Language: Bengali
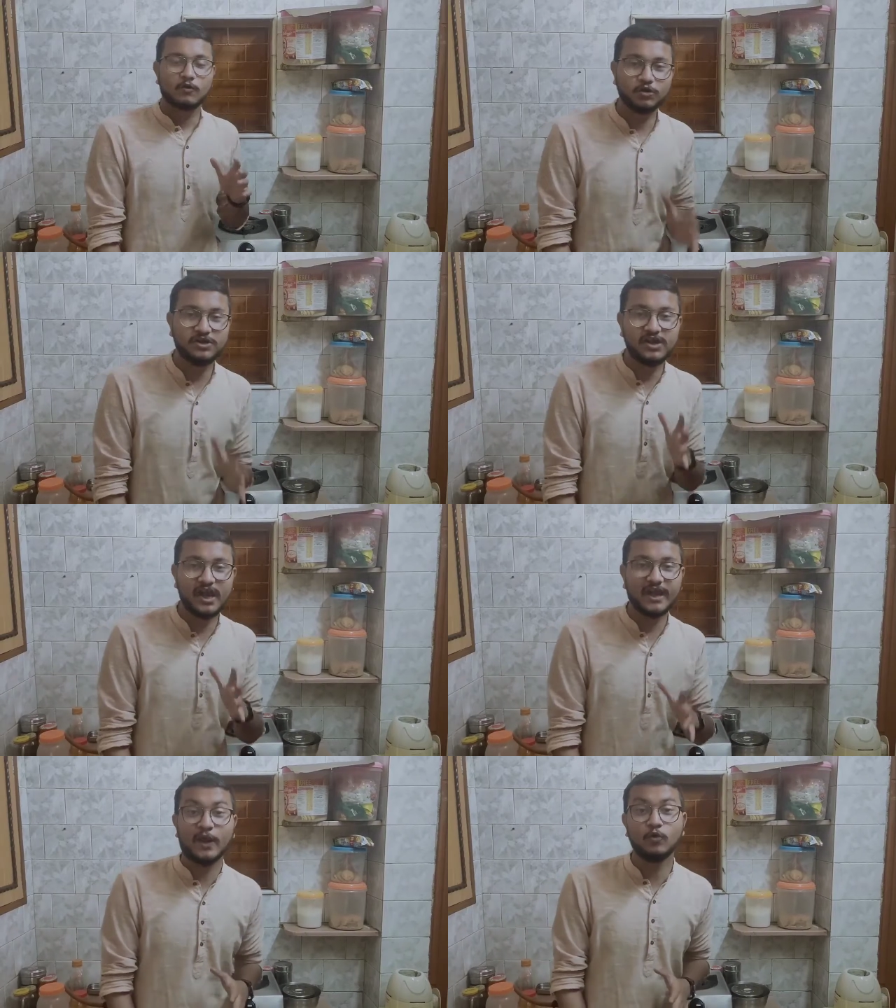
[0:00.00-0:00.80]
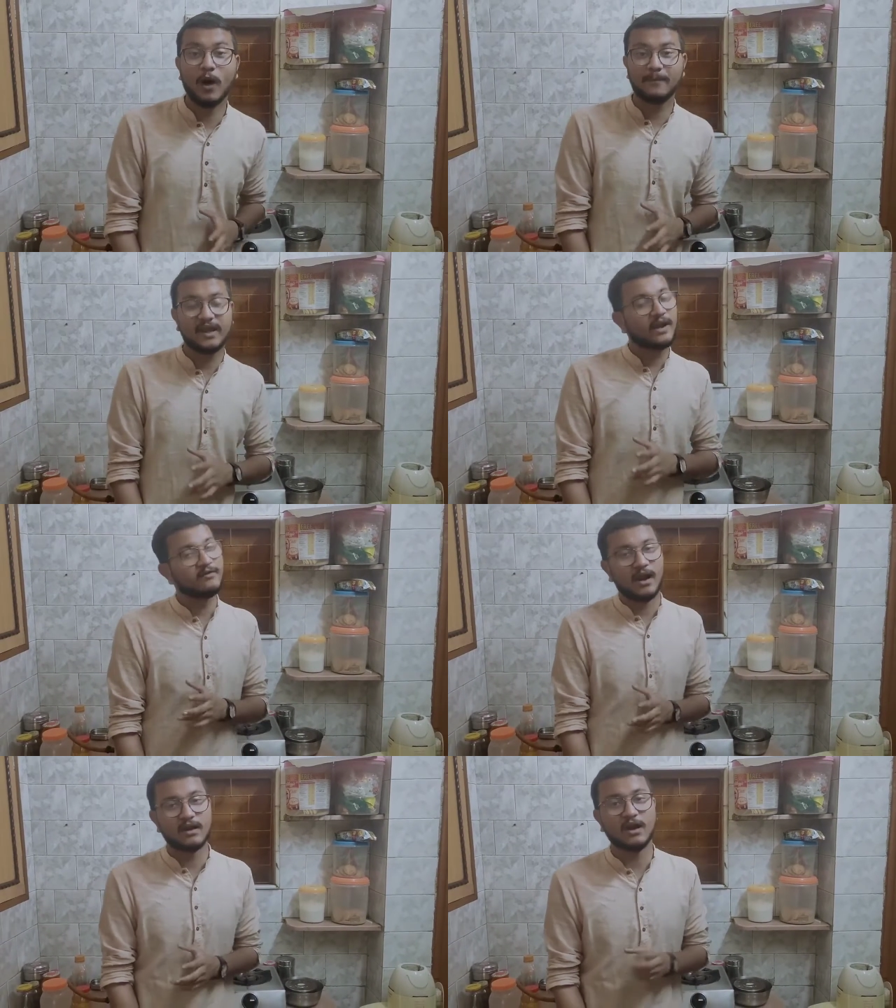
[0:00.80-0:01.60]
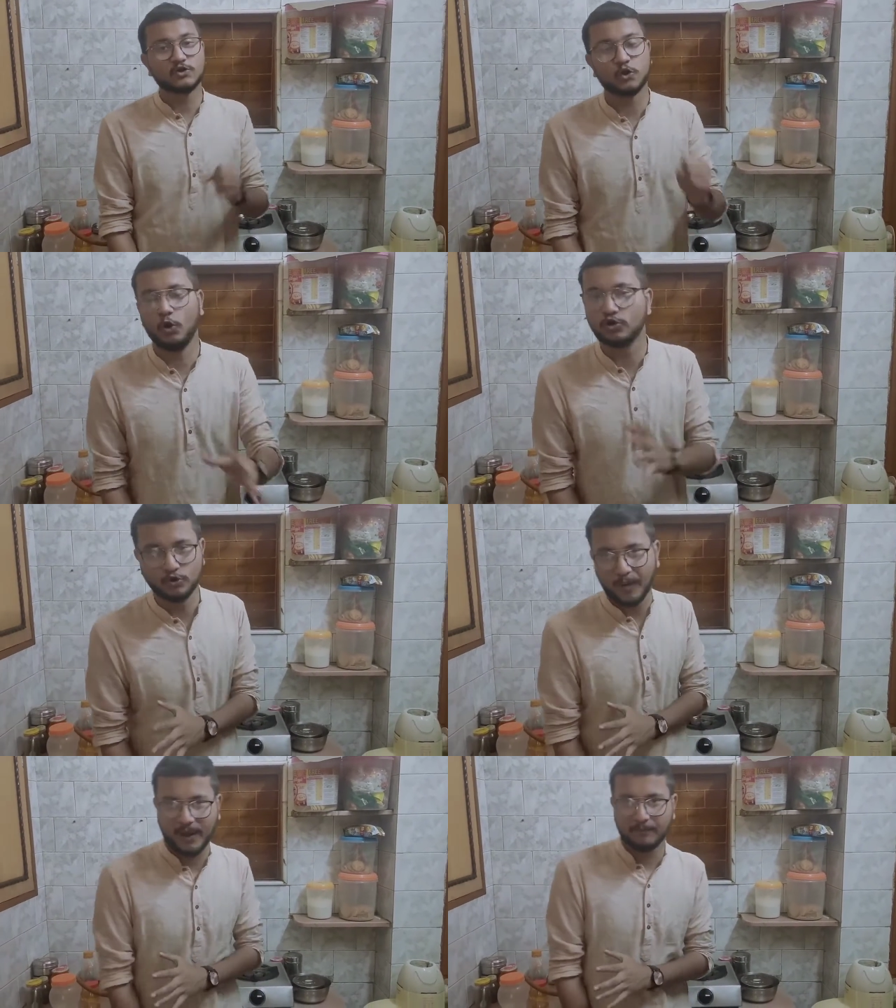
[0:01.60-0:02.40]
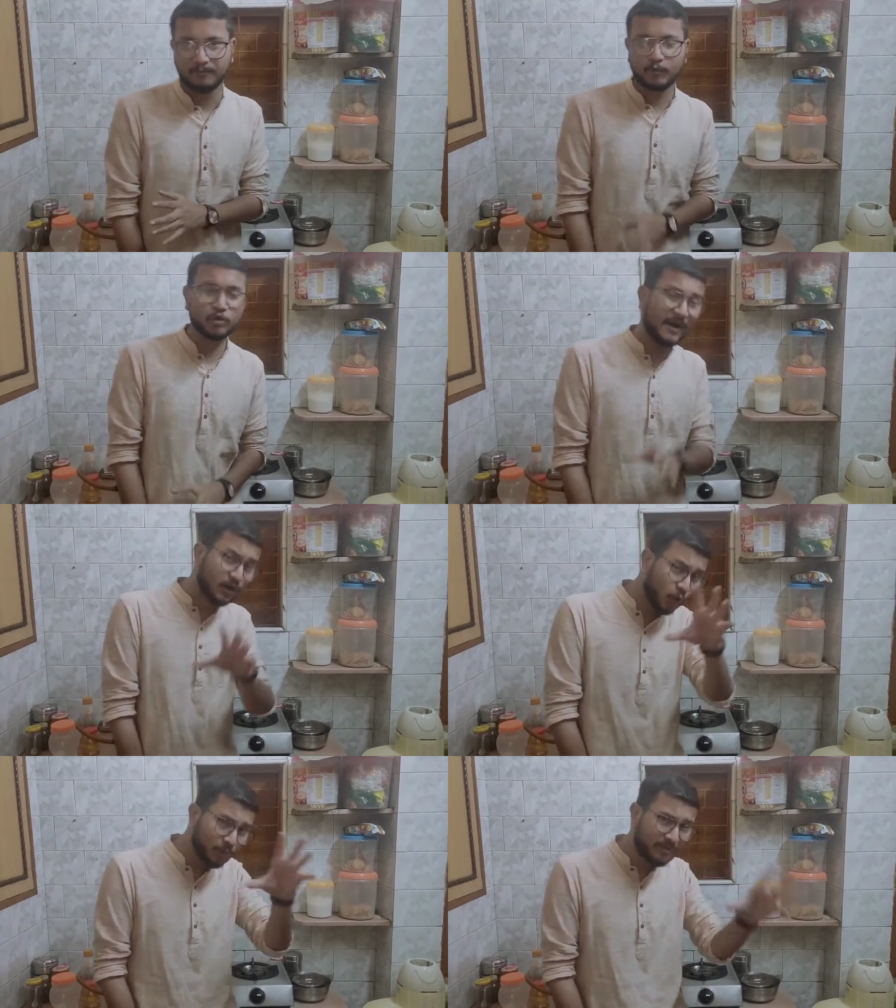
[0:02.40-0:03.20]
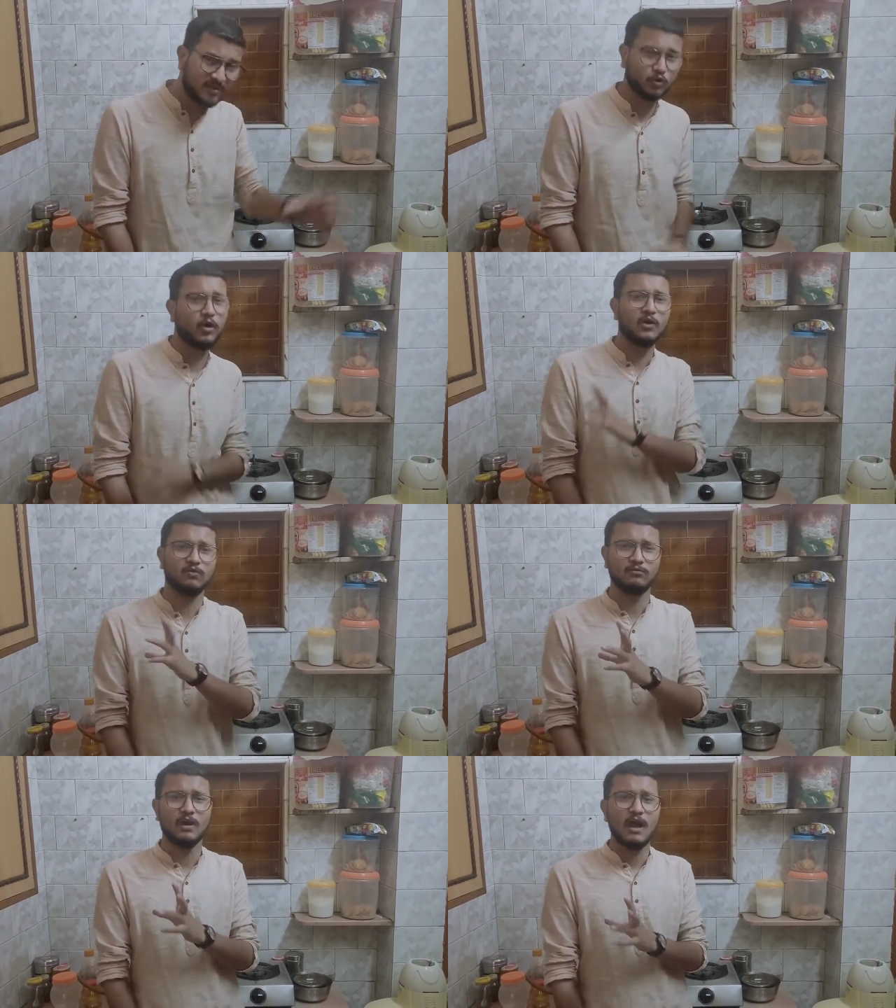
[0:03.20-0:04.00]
কষিয়ে গেরুয়া ব্রিগেড রান্নার সহজ উপায় প্রথমে একটা গোল বৃত্ত কাটুন